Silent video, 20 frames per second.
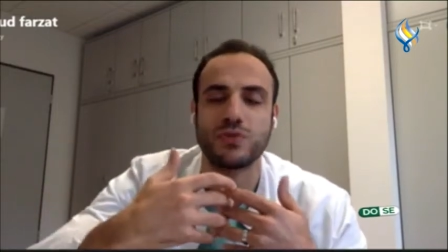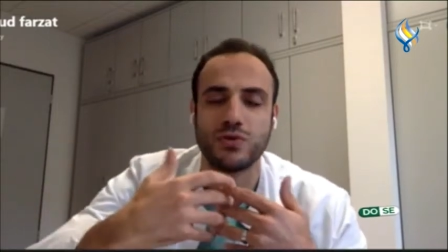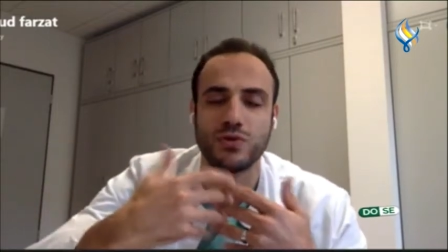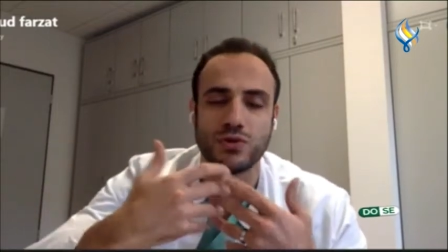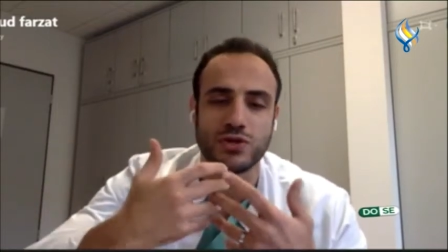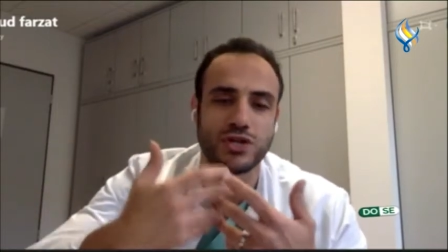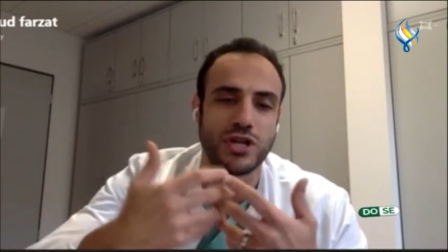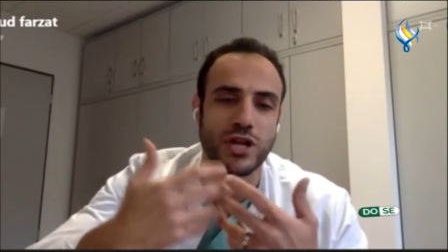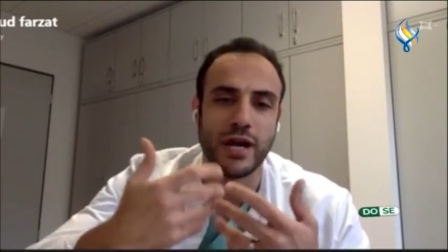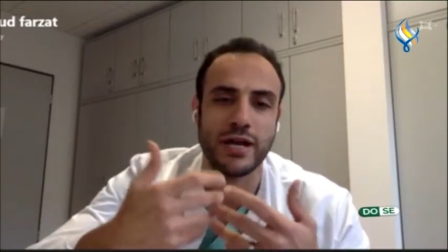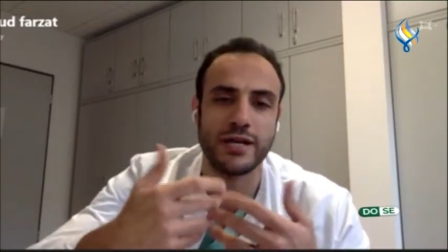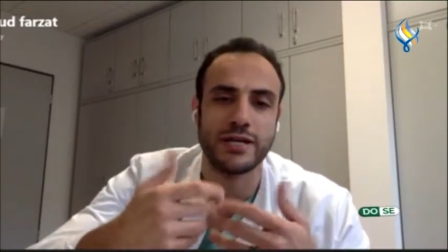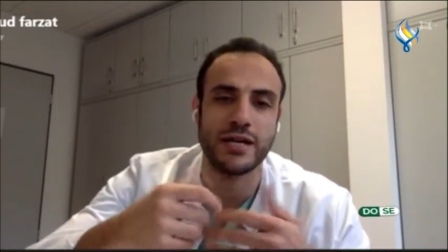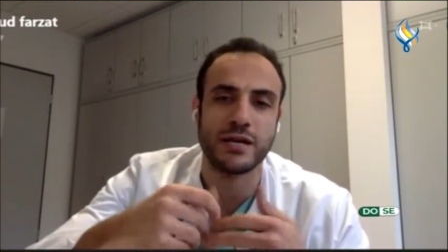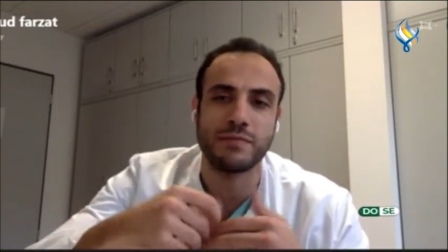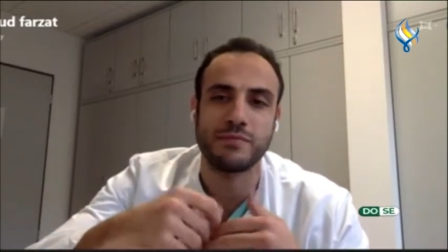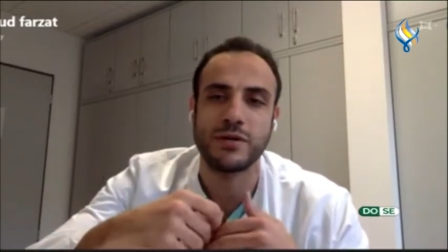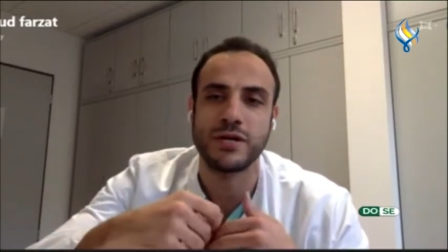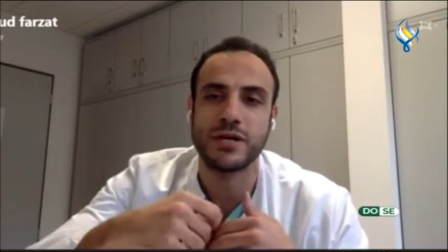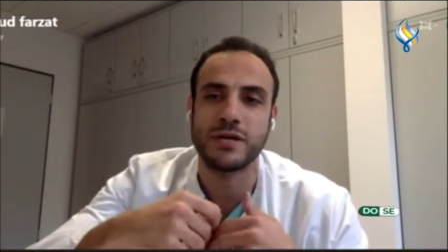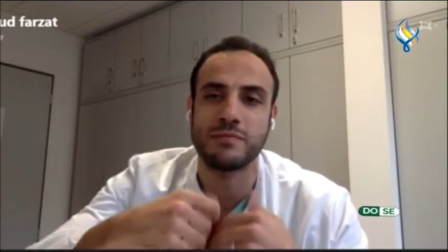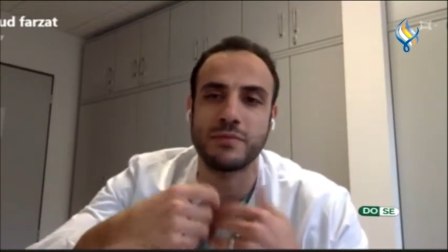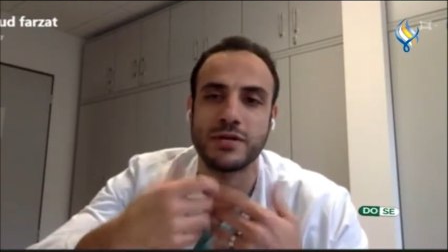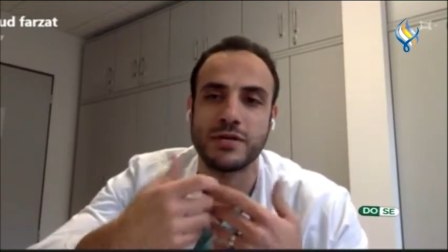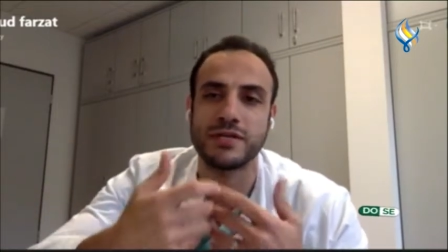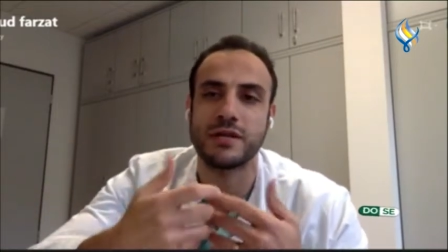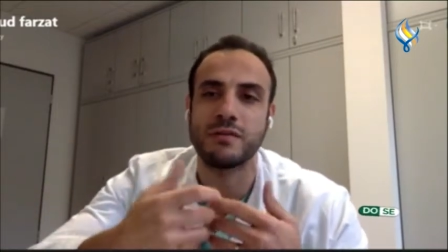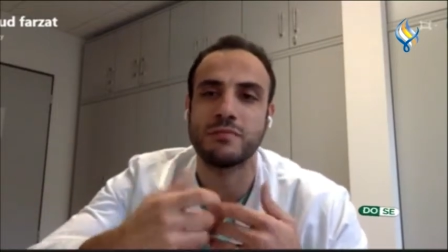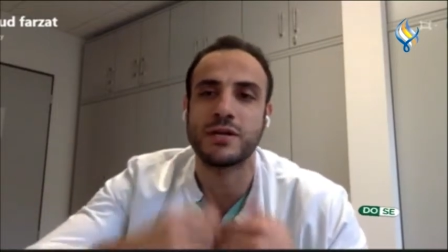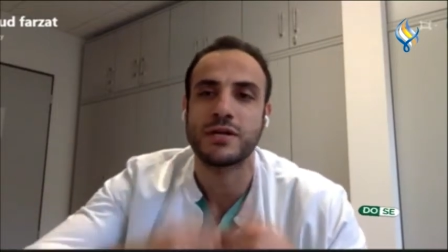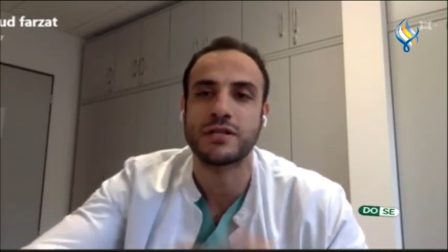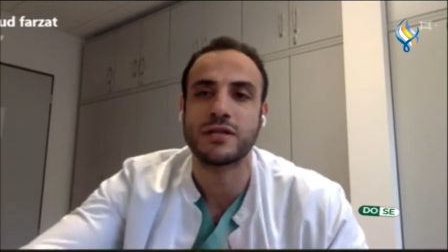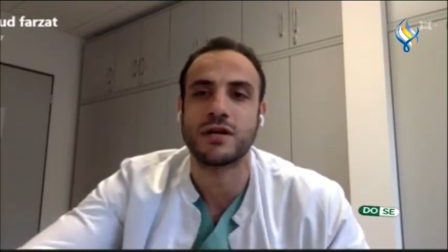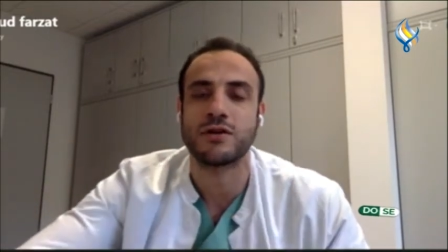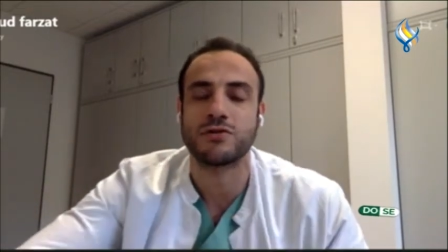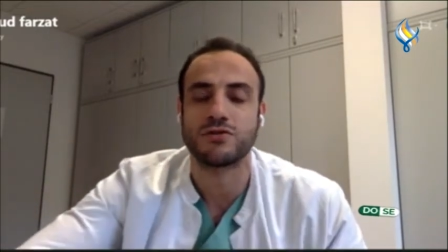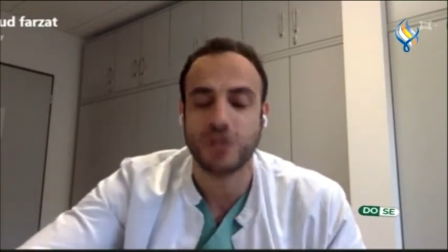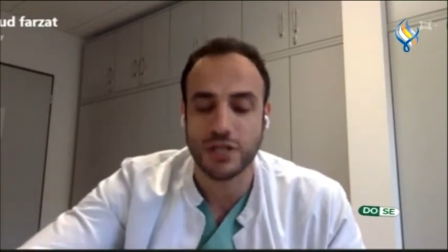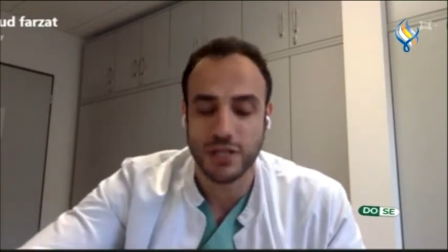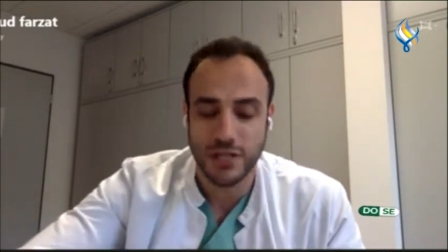جراحيه كبيره ببطن المرضى
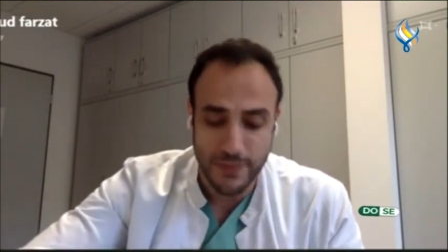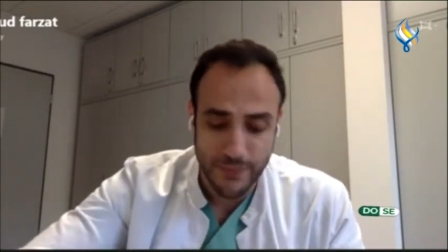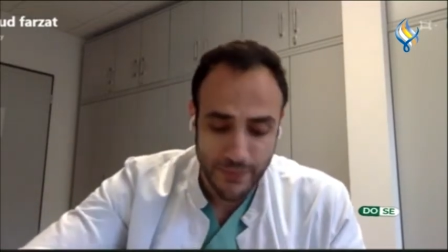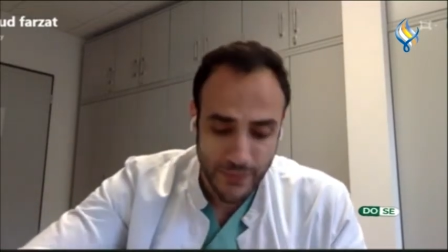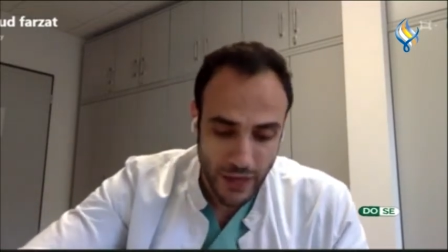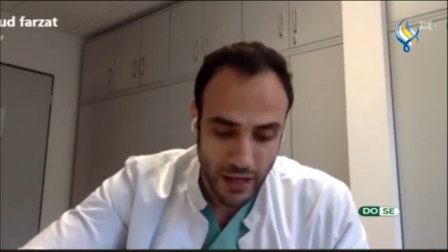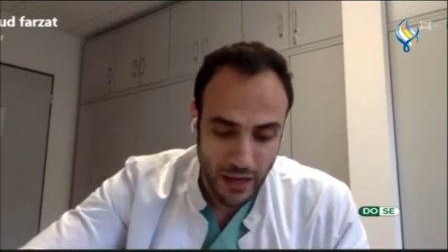او شيء